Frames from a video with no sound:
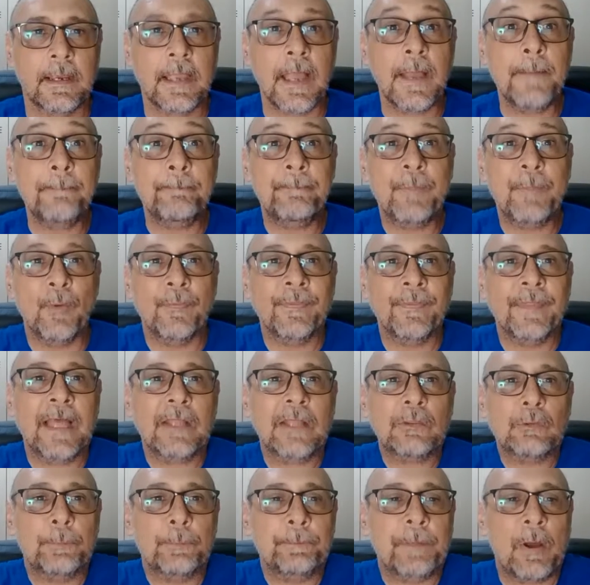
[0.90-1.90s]

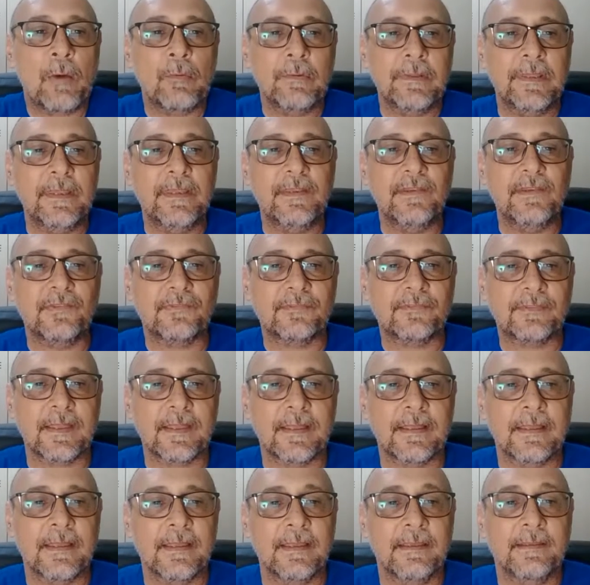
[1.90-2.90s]
Campeonato
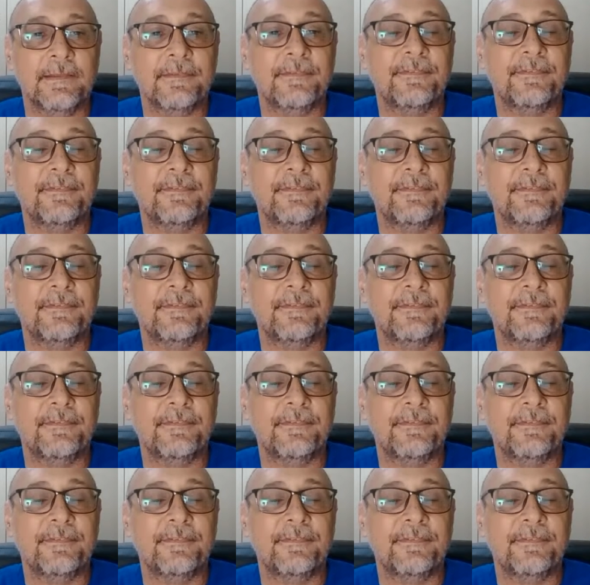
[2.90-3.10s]
Paulista.